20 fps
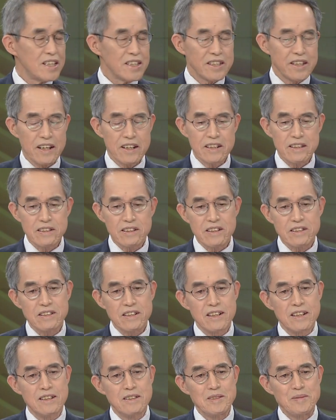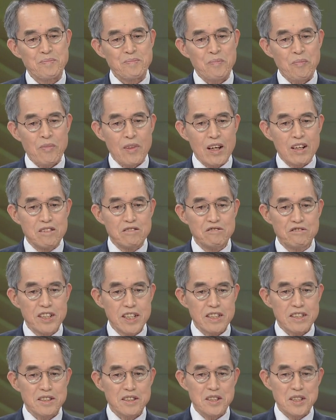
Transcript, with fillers: 예를 들어서 우리